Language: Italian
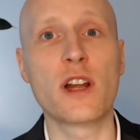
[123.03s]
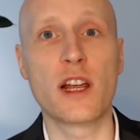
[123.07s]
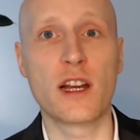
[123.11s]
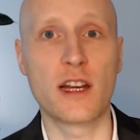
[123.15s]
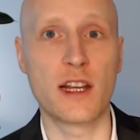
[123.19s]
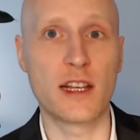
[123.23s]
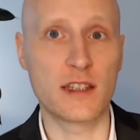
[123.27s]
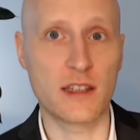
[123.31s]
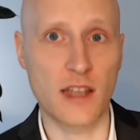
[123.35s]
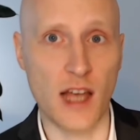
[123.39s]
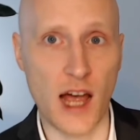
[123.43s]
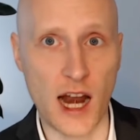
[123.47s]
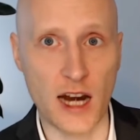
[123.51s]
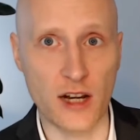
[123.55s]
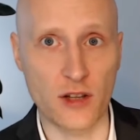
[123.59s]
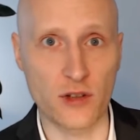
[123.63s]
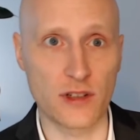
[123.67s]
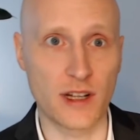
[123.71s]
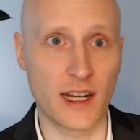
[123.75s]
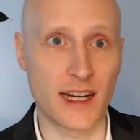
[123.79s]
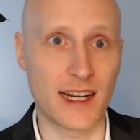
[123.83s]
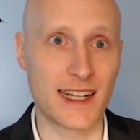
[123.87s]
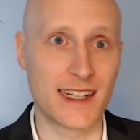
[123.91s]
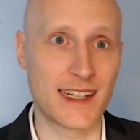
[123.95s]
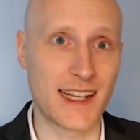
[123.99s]
ritardo
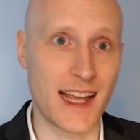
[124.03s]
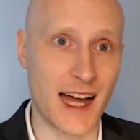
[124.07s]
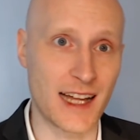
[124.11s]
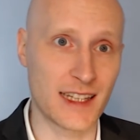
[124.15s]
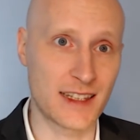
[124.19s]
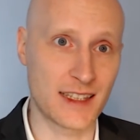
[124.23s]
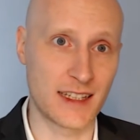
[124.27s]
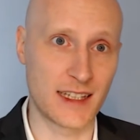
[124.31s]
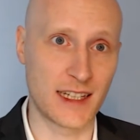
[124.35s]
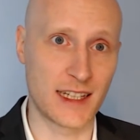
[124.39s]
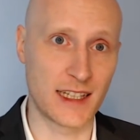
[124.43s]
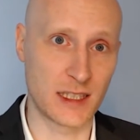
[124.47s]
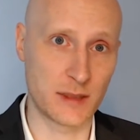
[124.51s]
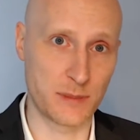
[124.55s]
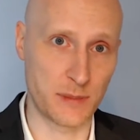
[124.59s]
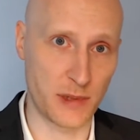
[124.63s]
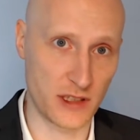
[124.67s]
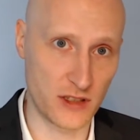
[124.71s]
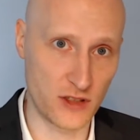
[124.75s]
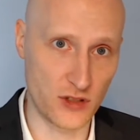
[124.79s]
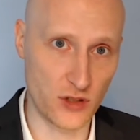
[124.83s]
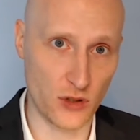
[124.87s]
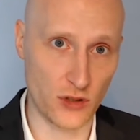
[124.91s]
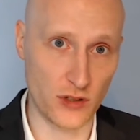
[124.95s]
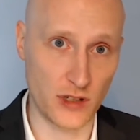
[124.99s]
nelle date di
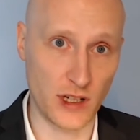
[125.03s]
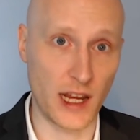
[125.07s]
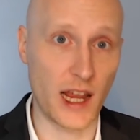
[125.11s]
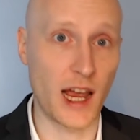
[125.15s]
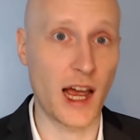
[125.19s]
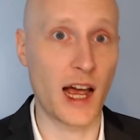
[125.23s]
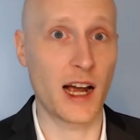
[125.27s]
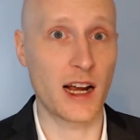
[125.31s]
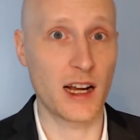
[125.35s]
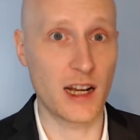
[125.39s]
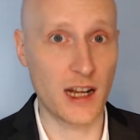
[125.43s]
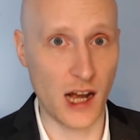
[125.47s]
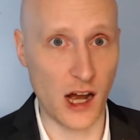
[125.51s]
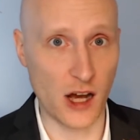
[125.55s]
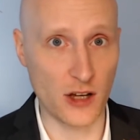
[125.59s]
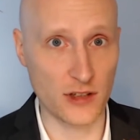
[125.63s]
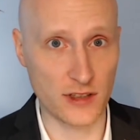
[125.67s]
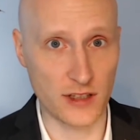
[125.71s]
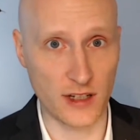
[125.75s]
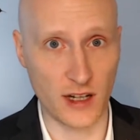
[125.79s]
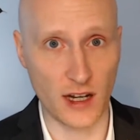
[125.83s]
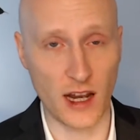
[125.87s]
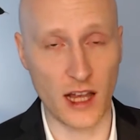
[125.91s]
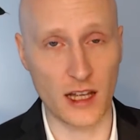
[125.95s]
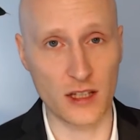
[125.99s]
ispezione a causa
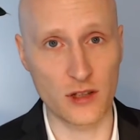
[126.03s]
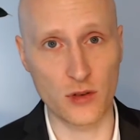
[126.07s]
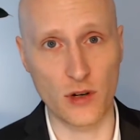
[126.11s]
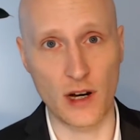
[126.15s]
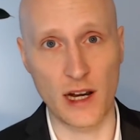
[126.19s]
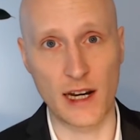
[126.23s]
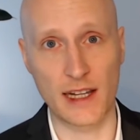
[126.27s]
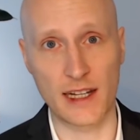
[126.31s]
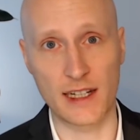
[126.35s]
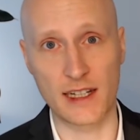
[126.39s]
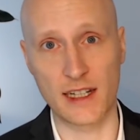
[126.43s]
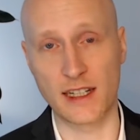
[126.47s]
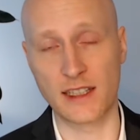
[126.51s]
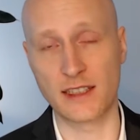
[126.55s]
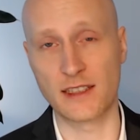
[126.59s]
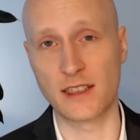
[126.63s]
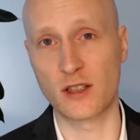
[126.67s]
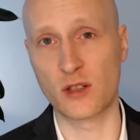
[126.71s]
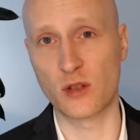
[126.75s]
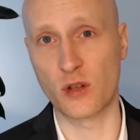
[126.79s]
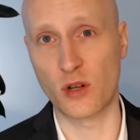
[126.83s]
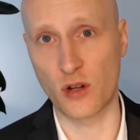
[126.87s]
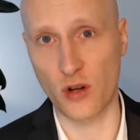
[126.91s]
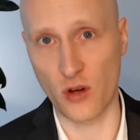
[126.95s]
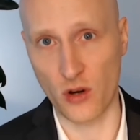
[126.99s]
dell'attuale crisi
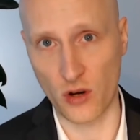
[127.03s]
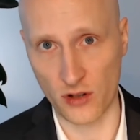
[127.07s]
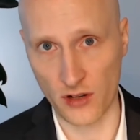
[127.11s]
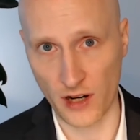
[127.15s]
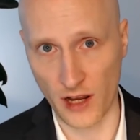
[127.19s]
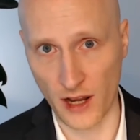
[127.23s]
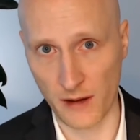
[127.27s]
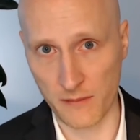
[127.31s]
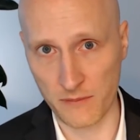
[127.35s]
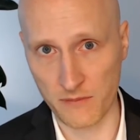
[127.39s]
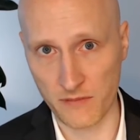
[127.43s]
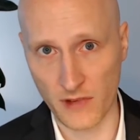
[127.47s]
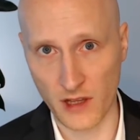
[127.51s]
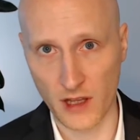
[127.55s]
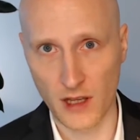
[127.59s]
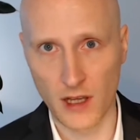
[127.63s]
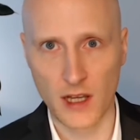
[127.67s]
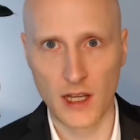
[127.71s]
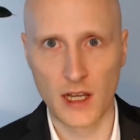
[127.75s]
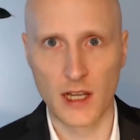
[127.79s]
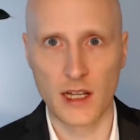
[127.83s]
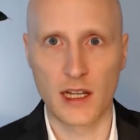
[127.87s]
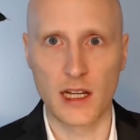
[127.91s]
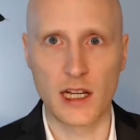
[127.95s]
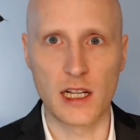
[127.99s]
corona,
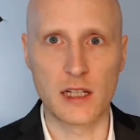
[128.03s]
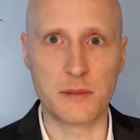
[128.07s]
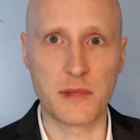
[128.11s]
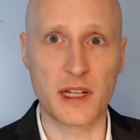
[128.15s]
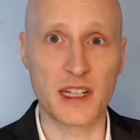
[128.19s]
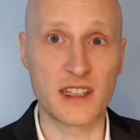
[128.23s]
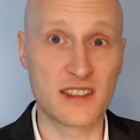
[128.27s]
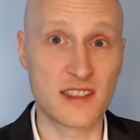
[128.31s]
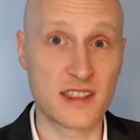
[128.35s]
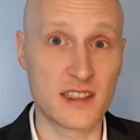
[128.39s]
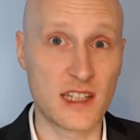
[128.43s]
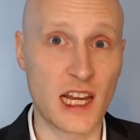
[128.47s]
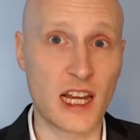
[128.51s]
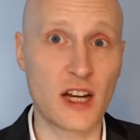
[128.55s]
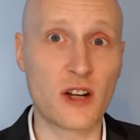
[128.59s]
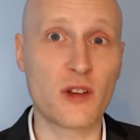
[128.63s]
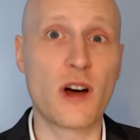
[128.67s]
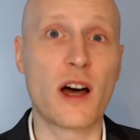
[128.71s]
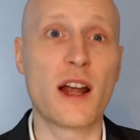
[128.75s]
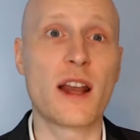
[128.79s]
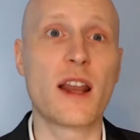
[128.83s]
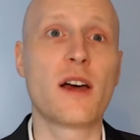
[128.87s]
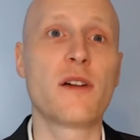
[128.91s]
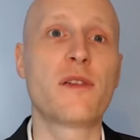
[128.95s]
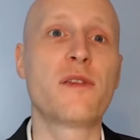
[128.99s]
il Ministero
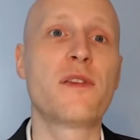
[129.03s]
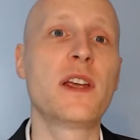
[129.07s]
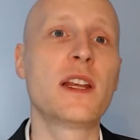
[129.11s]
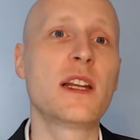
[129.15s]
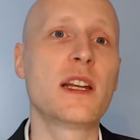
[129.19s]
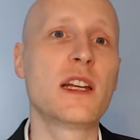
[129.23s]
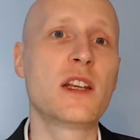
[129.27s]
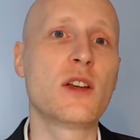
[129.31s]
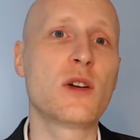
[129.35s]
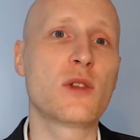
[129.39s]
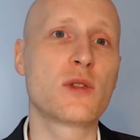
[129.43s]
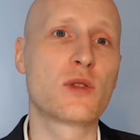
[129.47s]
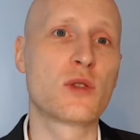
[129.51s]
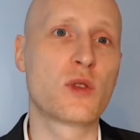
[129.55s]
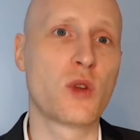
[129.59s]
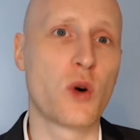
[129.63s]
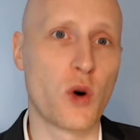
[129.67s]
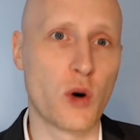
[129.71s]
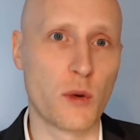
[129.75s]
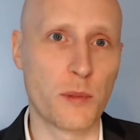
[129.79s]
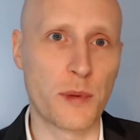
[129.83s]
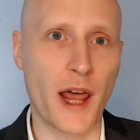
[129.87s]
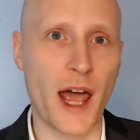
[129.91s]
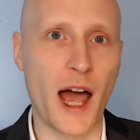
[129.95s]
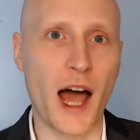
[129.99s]
alla fine di
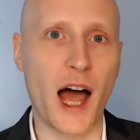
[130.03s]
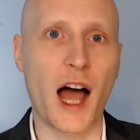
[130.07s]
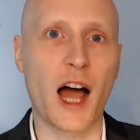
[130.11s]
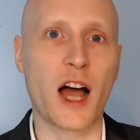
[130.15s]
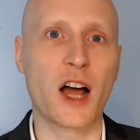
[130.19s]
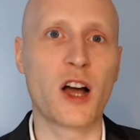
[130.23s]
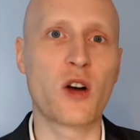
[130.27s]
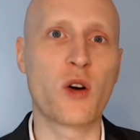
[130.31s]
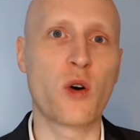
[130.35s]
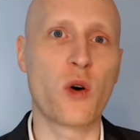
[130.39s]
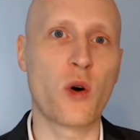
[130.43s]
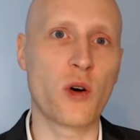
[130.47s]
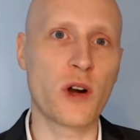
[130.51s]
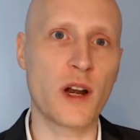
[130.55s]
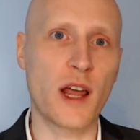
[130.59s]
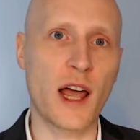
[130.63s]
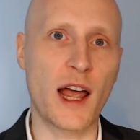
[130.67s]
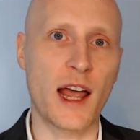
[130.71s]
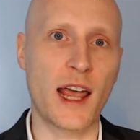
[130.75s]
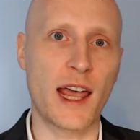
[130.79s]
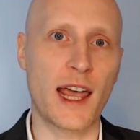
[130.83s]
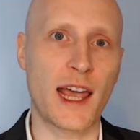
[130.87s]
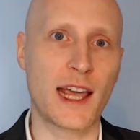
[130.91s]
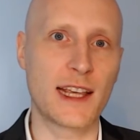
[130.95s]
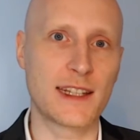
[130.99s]
ottobre ha
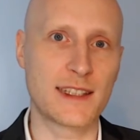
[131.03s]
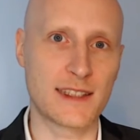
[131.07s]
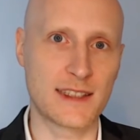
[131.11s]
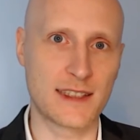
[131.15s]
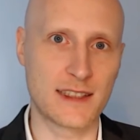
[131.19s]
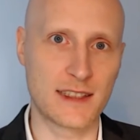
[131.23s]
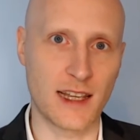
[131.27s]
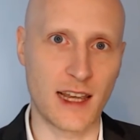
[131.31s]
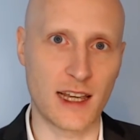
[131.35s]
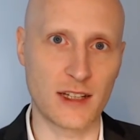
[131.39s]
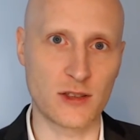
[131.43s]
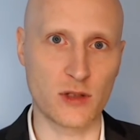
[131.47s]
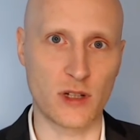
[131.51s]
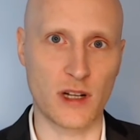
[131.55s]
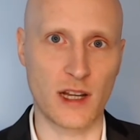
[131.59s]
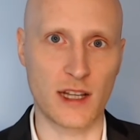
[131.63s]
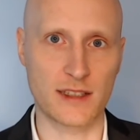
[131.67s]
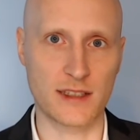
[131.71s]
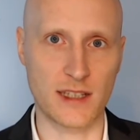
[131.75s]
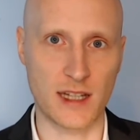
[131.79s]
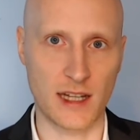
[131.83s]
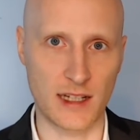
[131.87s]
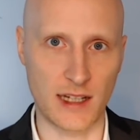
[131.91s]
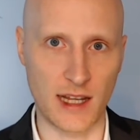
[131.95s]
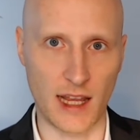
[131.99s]
ancora esteso la
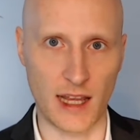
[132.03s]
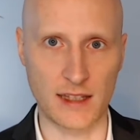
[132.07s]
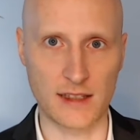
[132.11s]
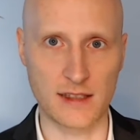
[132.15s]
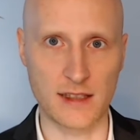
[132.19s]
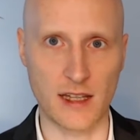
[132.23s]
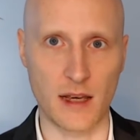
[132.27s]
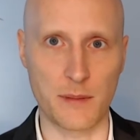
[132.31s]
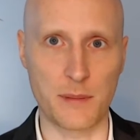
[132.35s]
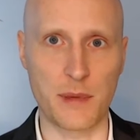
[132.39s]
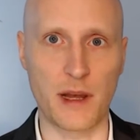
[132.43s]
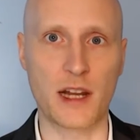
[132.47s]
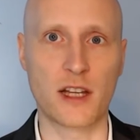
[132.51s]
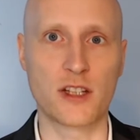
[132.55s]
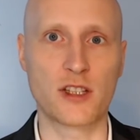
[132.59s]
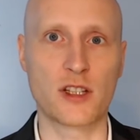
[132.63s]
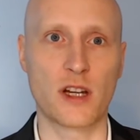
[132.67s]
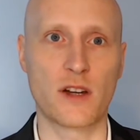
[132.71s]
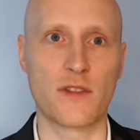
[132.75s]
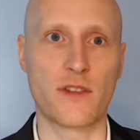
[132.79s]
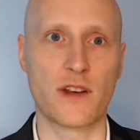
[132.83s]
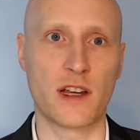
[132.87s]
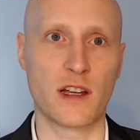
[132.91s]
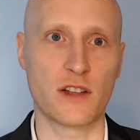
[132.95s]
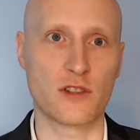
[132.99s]
scadenza per la
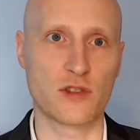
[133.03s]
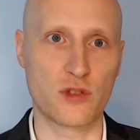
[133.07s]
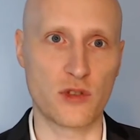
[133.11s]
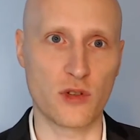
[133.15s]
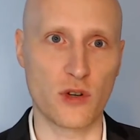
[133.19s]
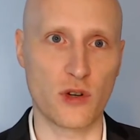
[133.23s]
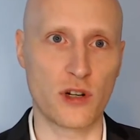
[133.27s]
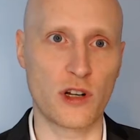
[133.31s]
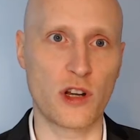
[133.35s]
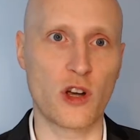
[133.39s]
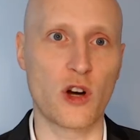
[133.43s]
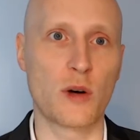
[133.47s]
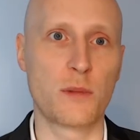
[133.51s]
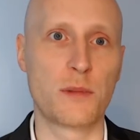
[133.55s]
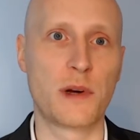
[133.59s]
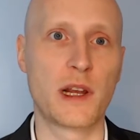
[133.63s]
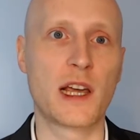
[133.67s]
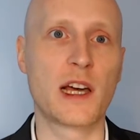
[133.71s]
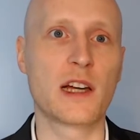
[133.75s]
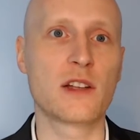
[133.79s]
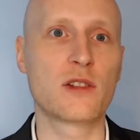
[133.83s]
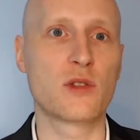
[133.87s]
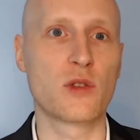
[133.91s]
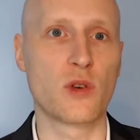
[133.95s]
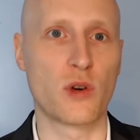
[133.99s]
certificazione
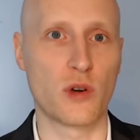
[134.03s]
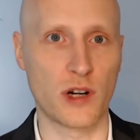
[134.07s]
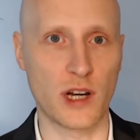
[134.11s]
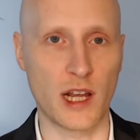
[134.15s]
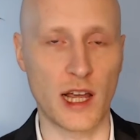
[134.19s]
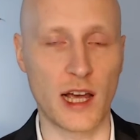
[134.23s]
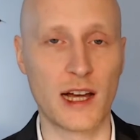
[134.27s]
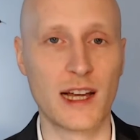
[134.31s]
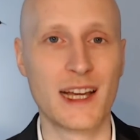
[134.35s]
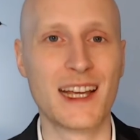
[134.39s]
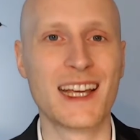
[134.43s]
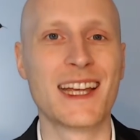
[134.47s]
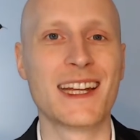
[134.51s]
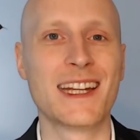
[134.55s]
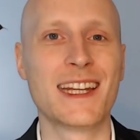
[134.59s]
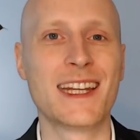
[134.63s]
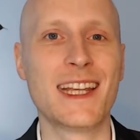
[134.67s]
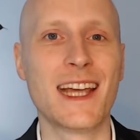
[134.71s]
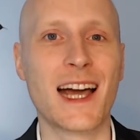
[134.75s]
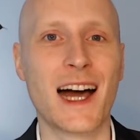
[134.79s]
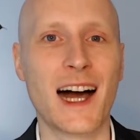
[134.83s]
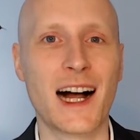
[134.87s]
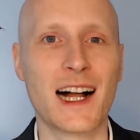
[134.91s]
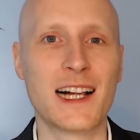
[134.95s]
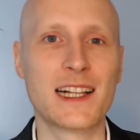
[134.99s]
obbligatoria di
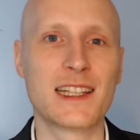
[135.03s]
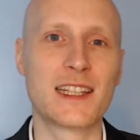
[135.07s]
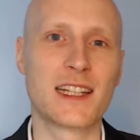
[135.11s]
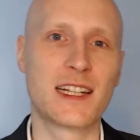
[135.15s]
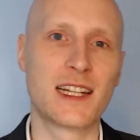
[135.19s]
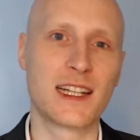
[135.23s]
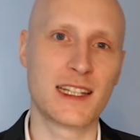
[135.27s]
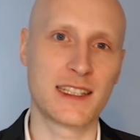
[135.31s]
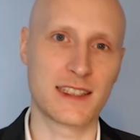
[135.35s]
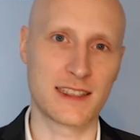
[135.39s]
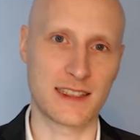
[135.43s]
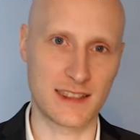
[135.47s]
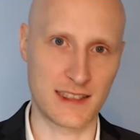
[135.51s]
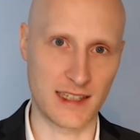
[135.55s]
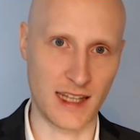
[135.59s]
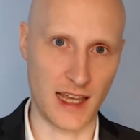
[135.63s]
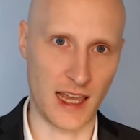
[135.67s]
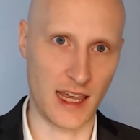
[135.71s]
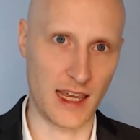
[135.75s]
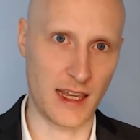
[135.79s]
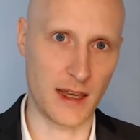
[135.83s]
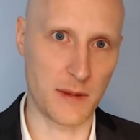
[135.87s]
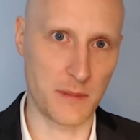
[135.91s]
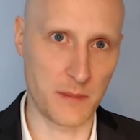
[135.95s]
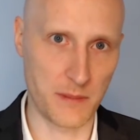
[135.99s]
altri
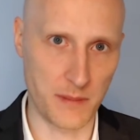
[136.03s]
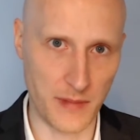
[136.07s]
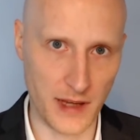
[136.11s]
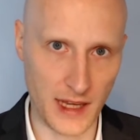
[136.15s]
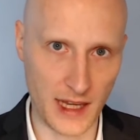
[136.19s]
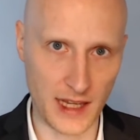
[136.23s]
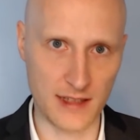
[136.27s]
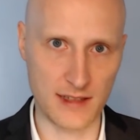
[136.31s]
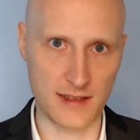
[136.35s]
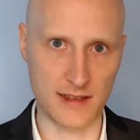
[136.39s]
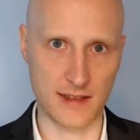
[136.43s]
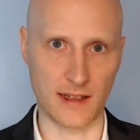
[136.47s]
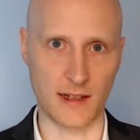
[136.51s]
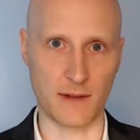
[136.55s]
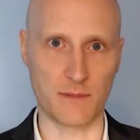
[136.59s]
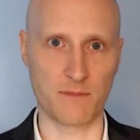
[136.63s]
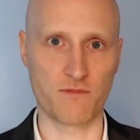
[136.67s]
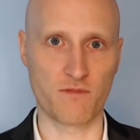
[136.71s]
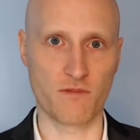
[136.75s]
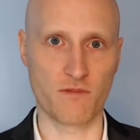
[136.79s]
sei mesi.